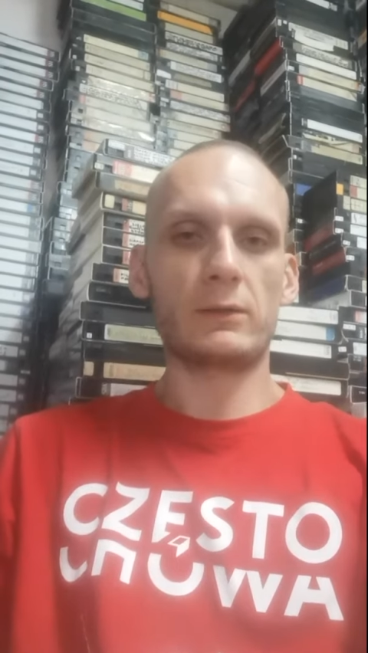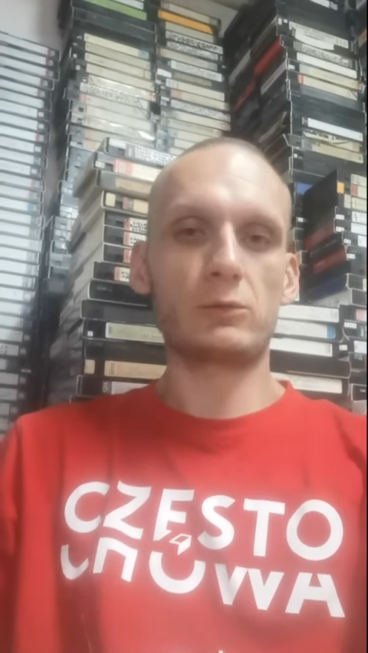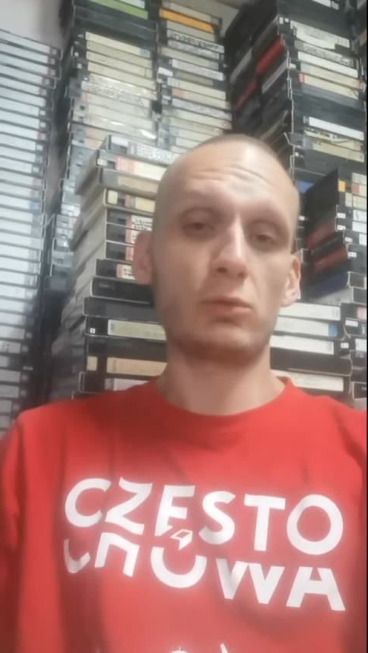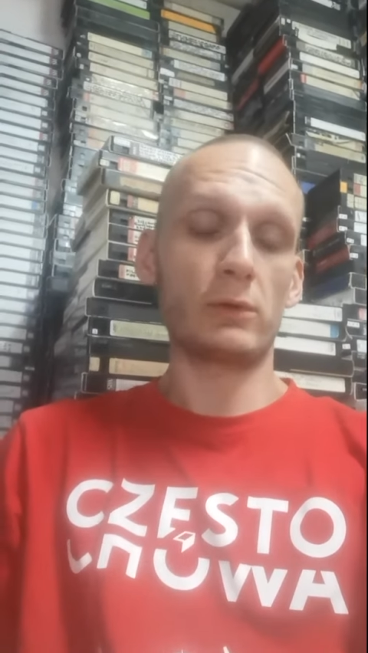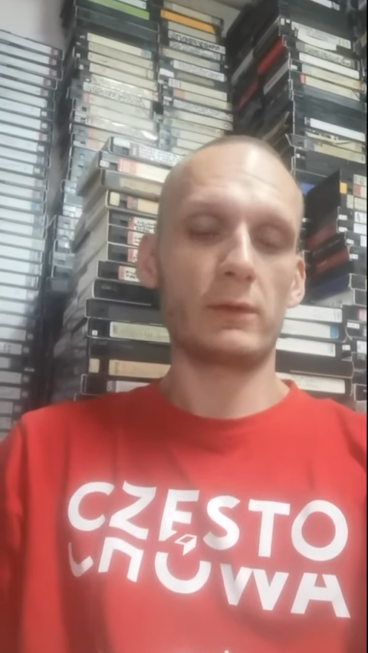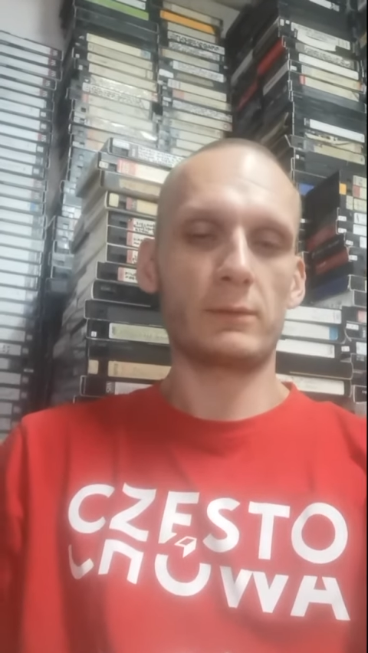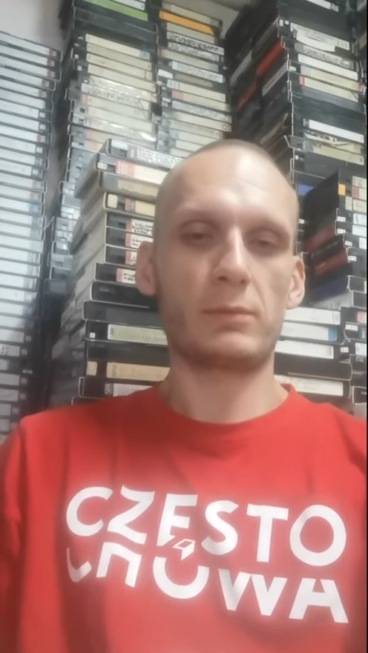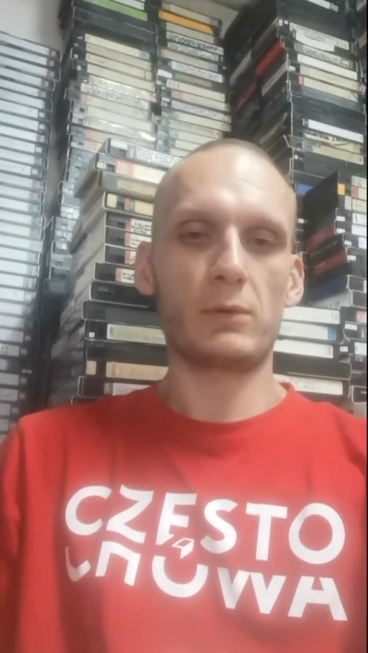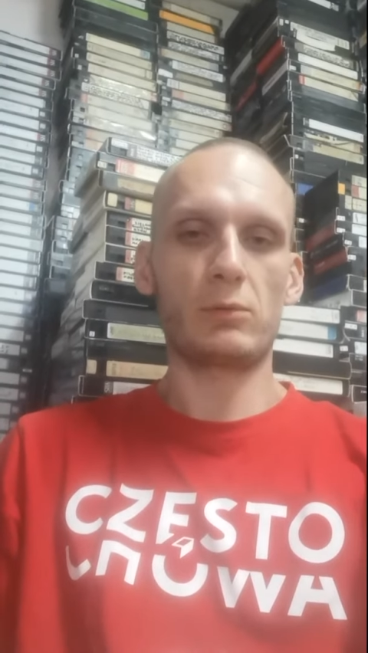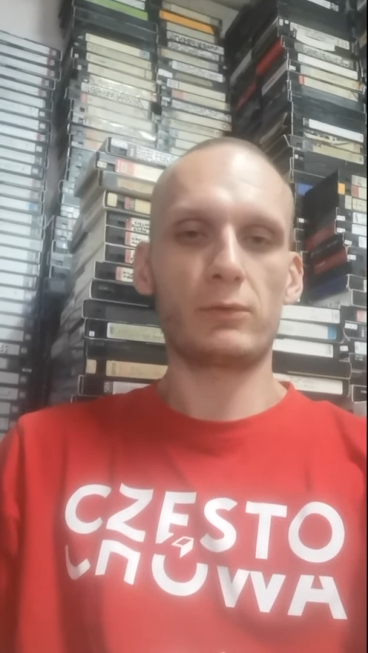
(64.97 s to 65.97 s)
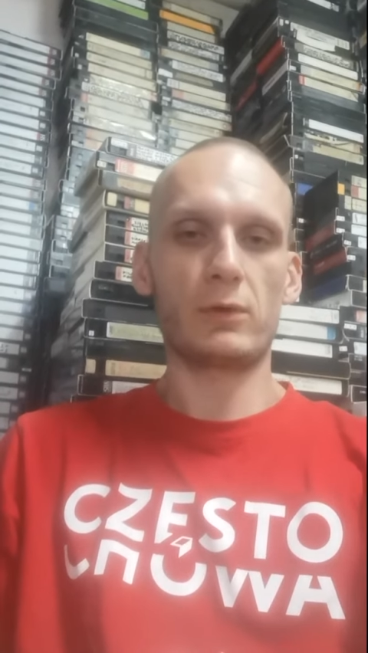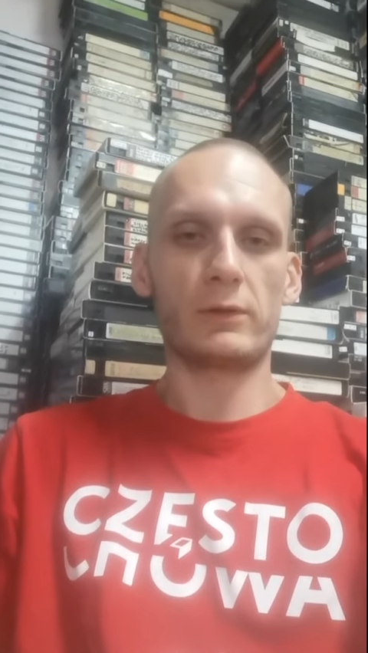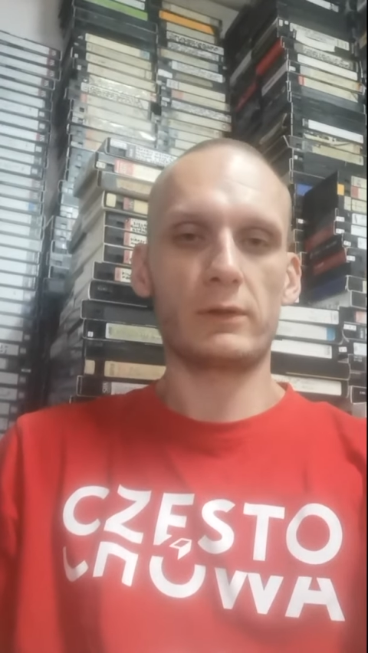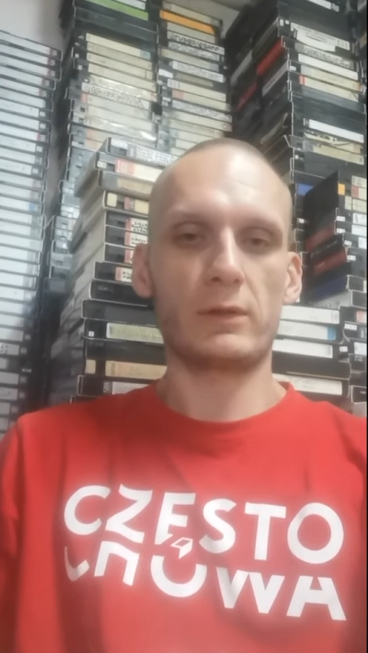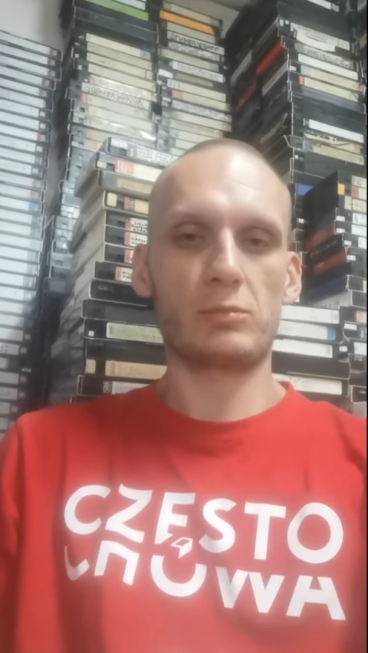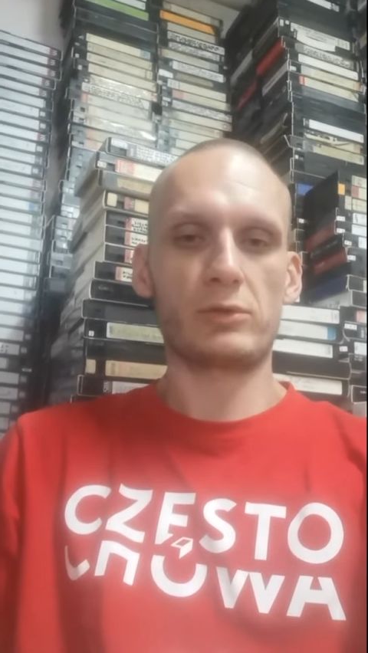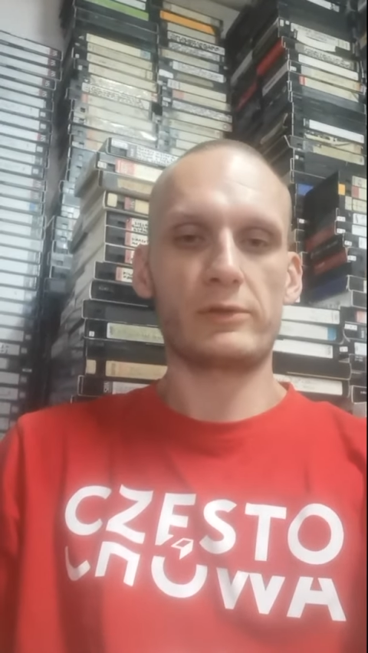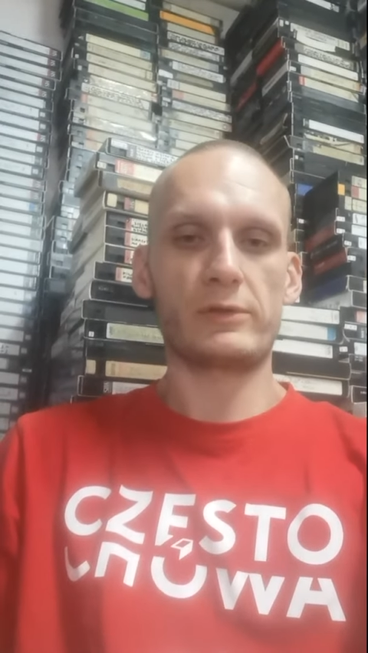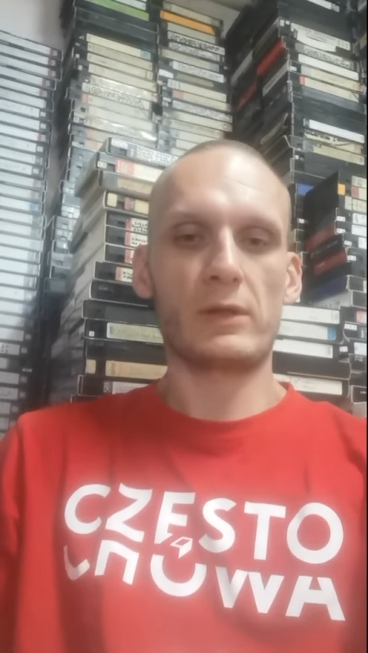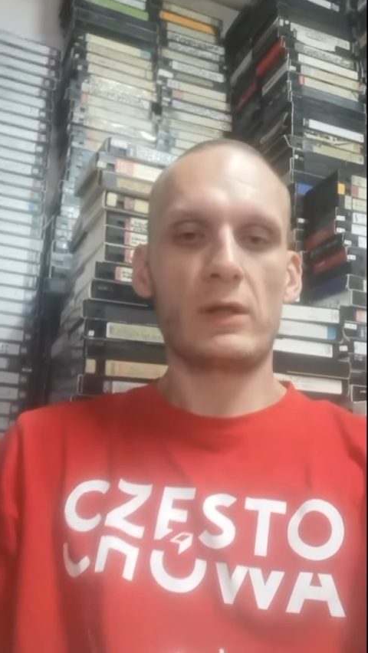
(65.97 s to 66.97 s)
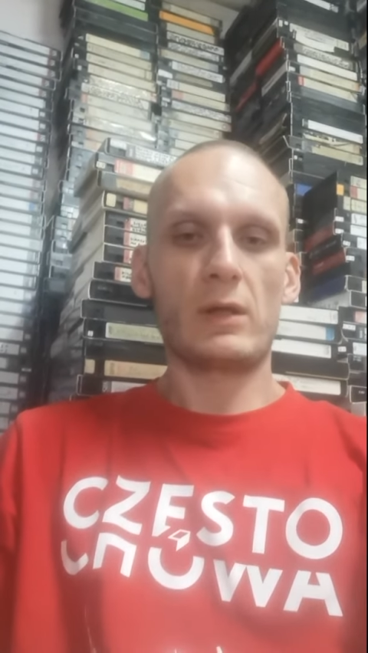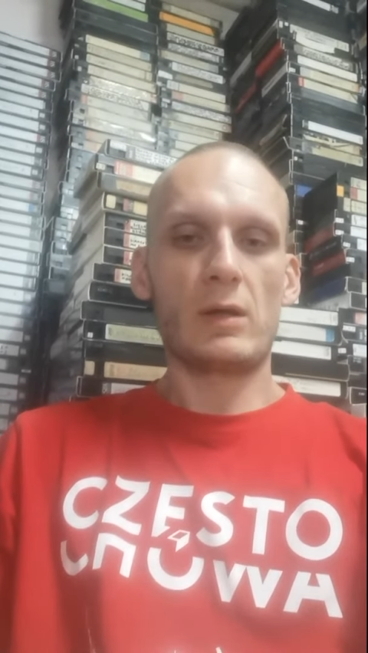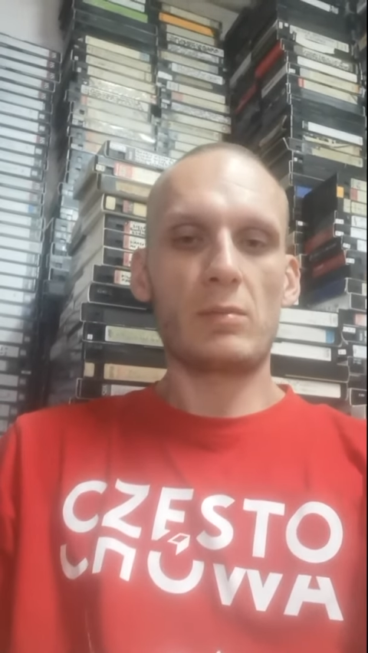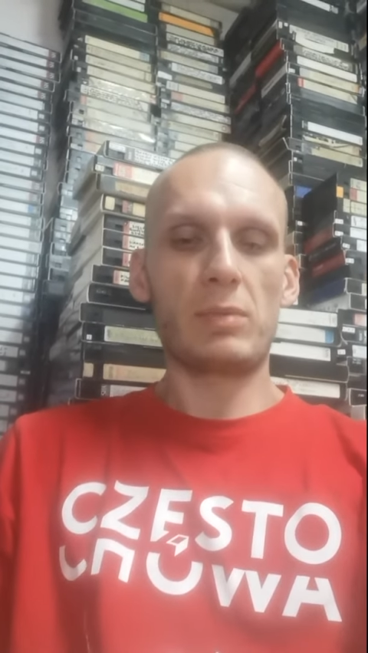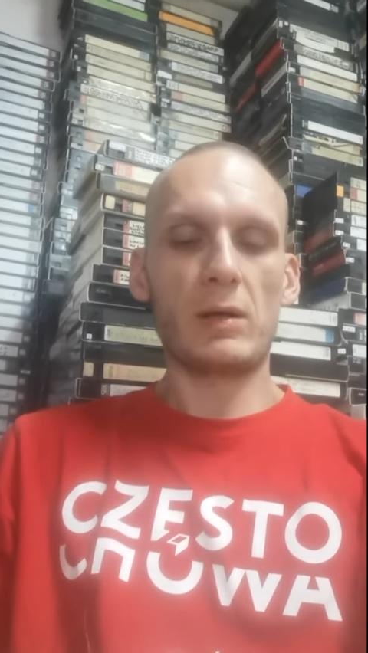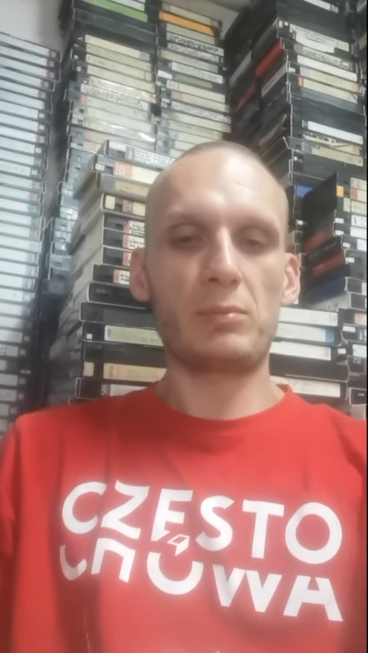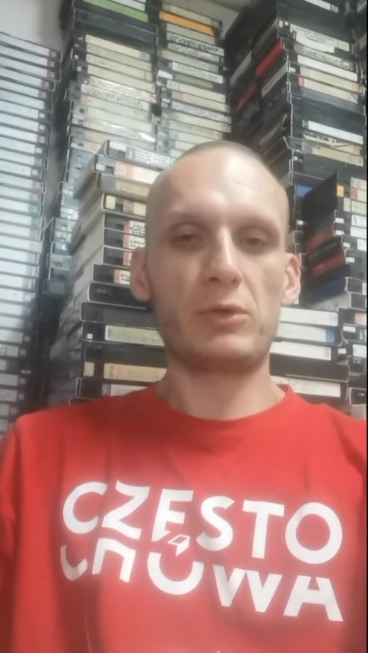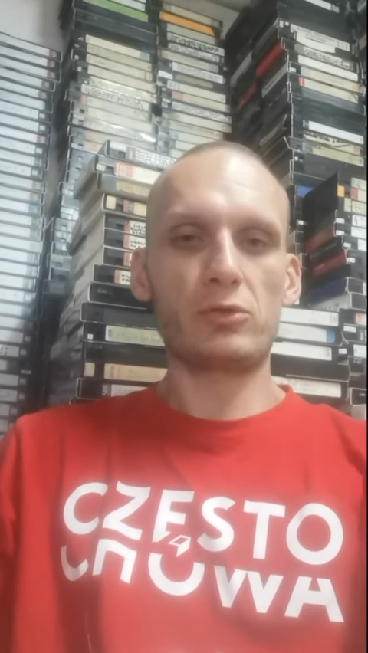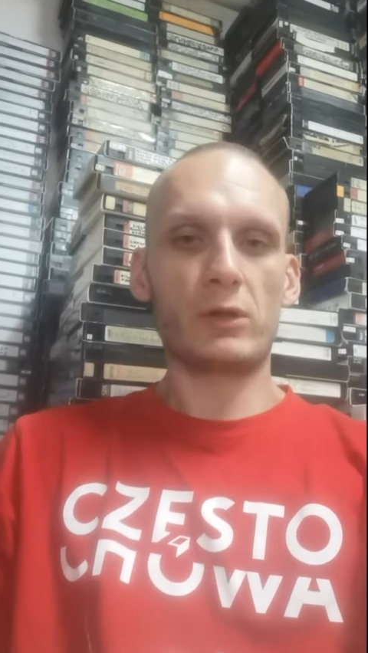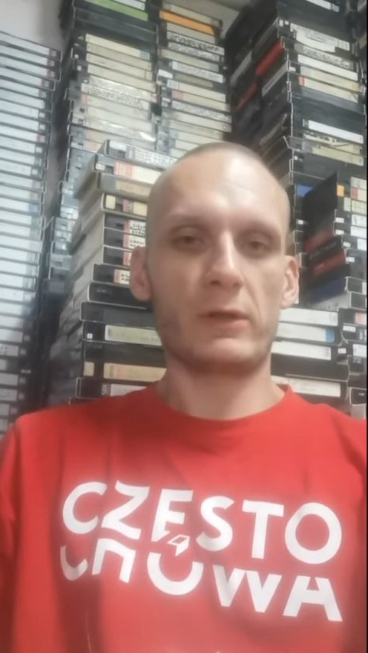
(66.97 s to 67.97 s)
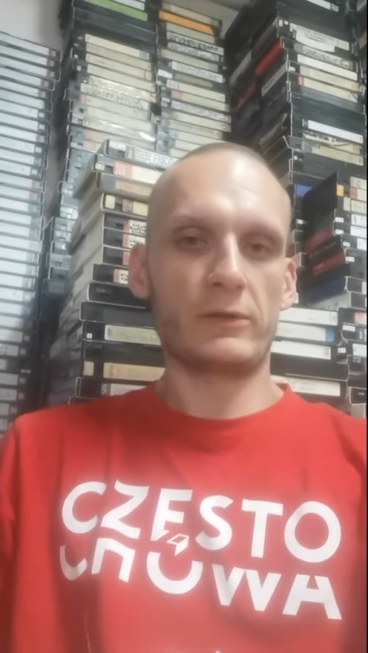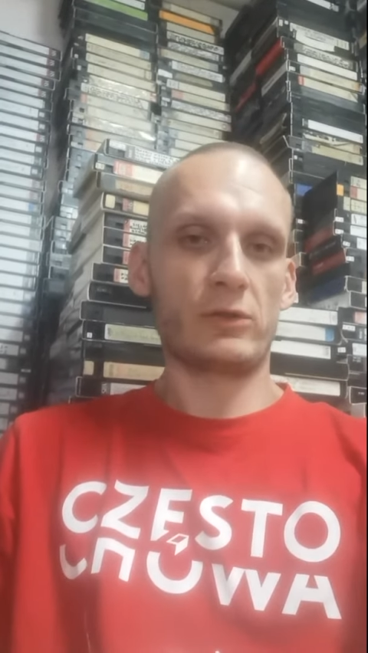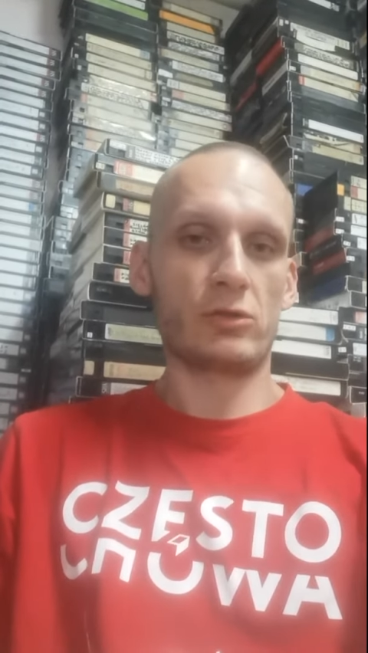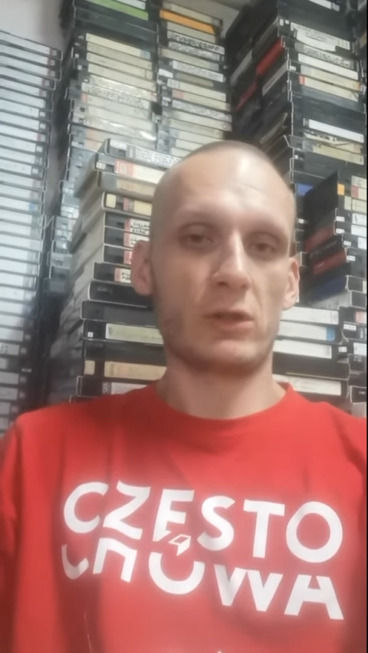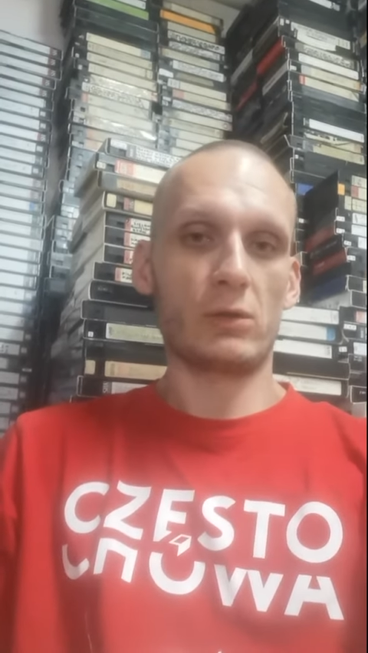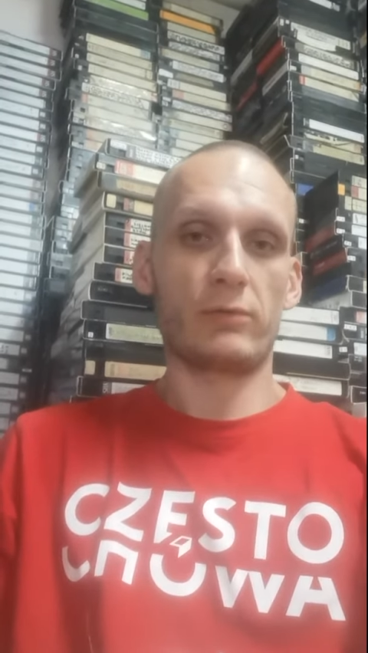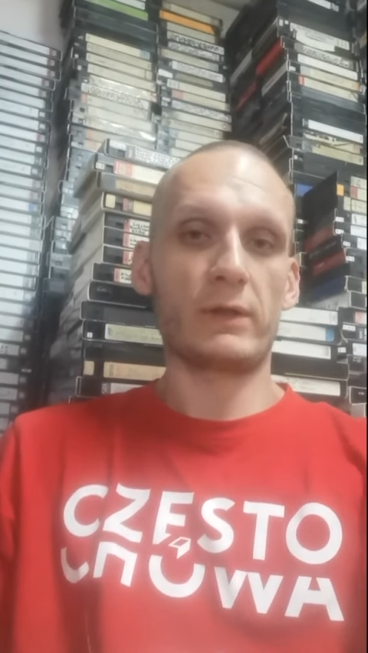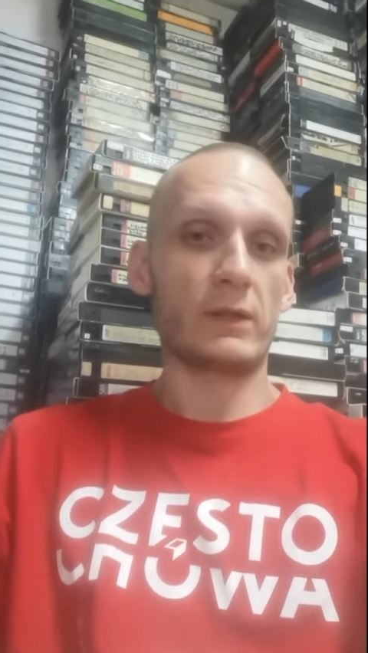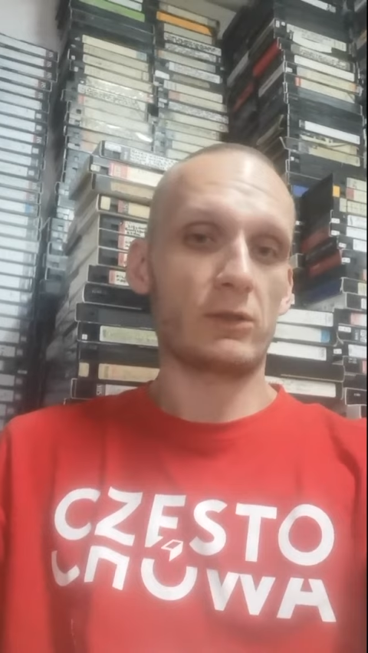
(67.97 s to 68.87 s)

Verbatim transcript: który był wykonany przez babiczkę z Chrzanowa.